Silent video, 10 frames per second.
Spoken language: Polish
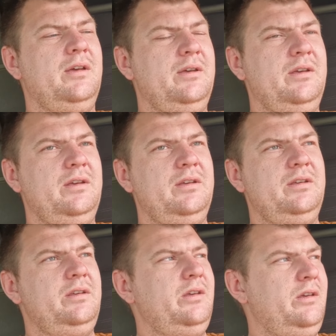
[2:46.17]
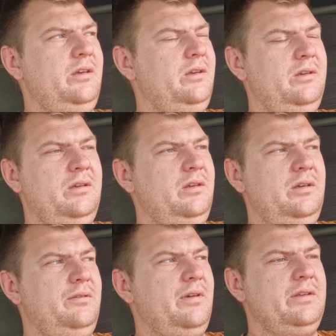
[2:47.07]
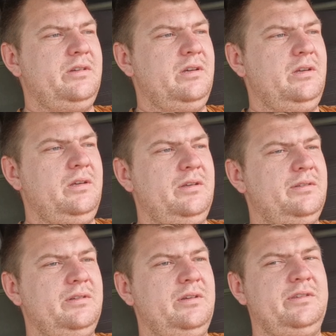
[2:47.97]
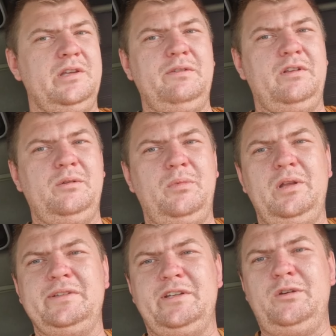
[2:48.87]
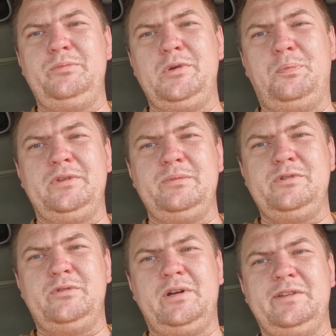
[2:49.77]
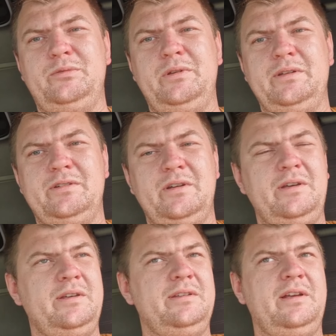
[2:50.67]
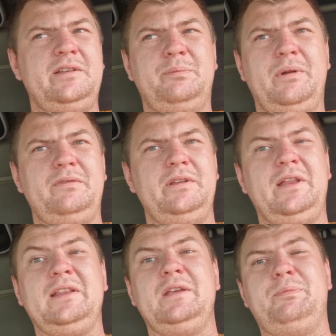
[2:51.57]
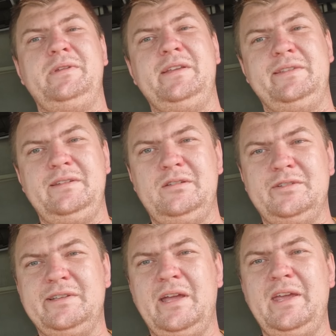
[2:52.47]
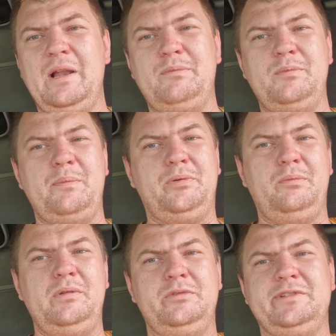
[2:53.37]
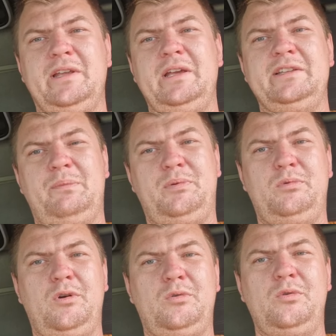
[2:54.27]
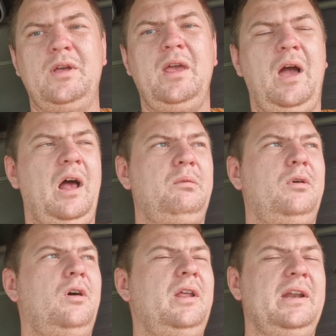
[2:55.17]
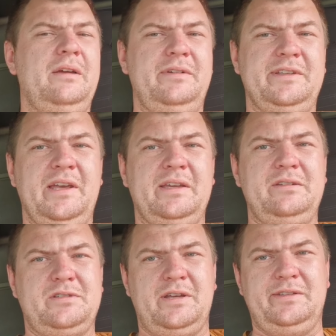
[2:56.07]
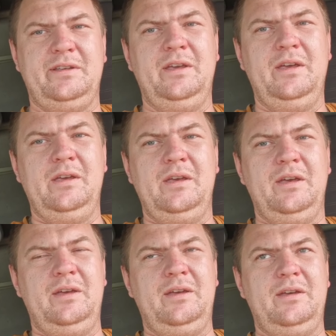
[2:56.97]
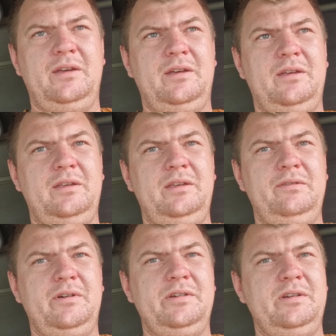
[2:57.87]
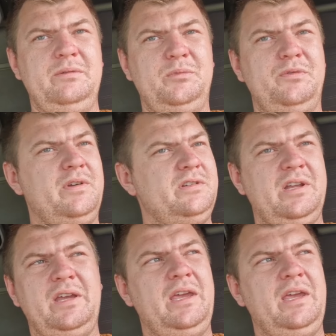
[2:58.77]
e, i, i, i wiecie, i, i chce nie wiadomo ile zarobić, a potem się okazuje, że tak naprawdę i tak tych pieniędzy nie dostaje, albo ma problem, dostaje za pół roku, albo cholera wie za jaki czas. E, I właśnie mówię, że takie